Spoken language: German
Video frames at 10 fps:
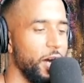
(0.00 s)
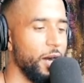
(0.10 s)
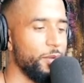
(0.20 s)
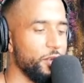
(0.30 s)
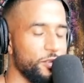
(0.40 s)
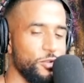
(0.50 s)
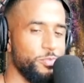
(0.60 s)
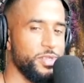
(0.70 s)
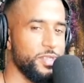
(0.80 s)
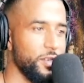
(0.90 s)
aber so
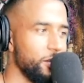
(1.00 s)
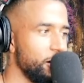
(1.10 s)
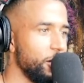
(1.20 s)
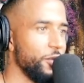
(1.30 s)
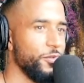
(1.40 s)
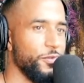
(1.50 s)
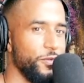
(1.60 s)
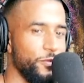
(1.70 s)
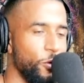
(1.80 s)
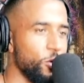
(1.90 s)
ein bisschen
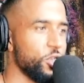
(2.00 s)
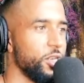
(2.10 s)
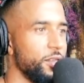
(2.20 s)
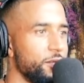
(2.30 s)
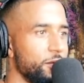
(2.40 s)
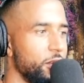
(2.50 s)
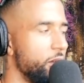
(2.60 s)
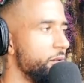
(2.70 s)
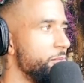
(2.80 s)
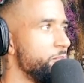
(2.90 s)
Wohlstand,
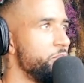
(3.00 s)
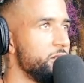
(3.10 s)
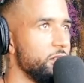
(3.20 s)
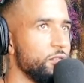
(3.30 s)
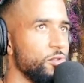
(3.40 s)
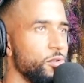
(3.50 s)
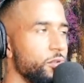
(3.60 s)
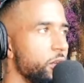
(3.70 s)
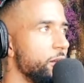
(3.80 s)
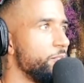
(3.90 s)
ja, bisschen
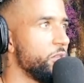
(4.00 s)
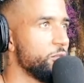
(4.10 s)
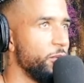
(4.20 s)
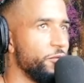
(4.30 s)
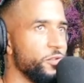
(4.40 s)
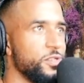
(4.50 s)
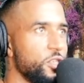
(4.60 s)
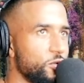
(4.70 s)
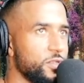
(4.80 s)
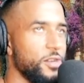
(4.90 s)
so, dass man für
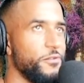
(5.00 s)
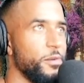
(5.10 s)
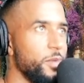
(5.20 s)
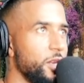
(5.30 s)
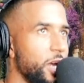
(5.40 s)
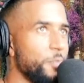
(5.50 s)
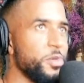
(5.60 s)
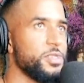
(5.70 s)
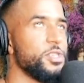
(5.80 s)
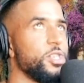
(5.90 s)
sich und seine Familie
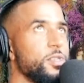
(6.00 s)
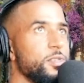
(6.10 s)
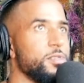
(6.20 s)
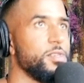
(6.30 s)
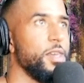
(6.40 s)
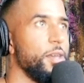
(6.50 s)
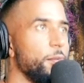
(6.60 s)
abgesichert ist,